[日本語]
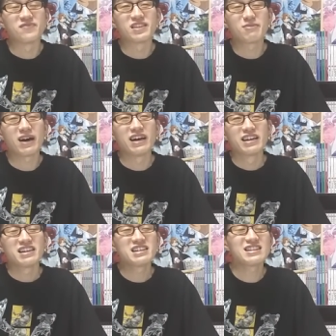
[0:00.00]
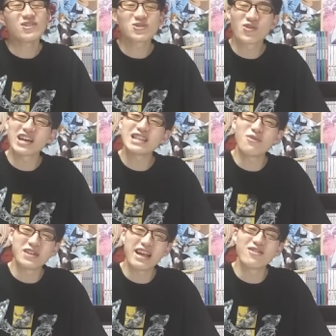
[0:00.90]
で、まあ、一応初見でも
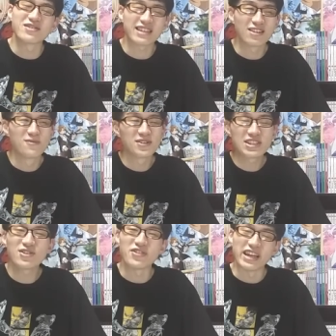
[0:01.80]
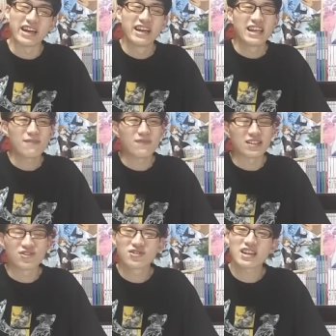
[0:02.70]
見れるんですけど、もちろんね、やっぱ
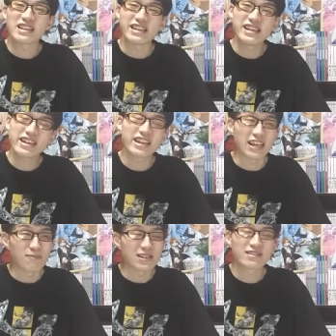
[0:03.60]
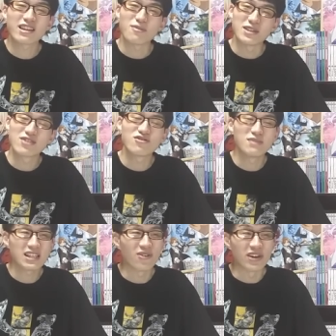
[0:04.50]
呪術廻戦1期、まあ、少とも2クるル
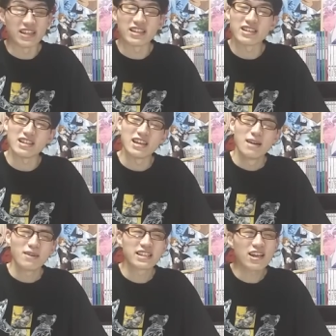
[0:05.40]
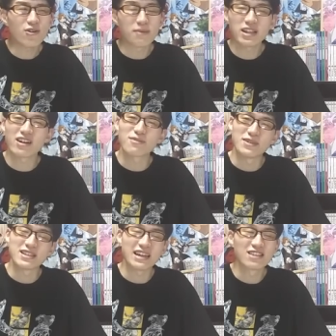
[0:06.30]
見た方がいいし、まあ、ゼロは見なくても
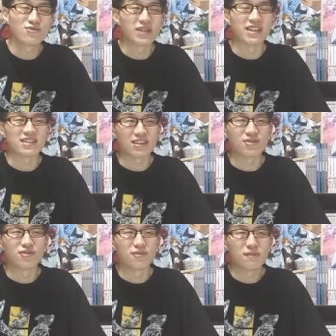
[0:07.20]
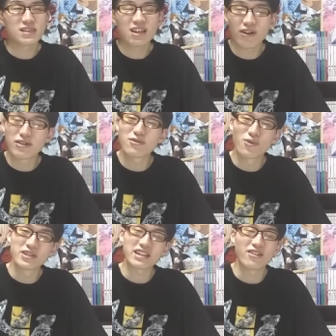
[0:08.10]
別に大丈夫なんですけど、見た方がいる
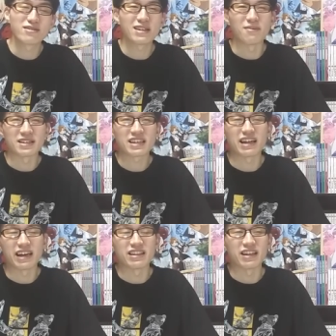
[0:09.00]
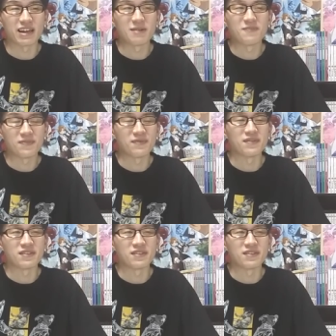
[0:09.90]
この時楽しめるのは間違いないんでね。うん。っ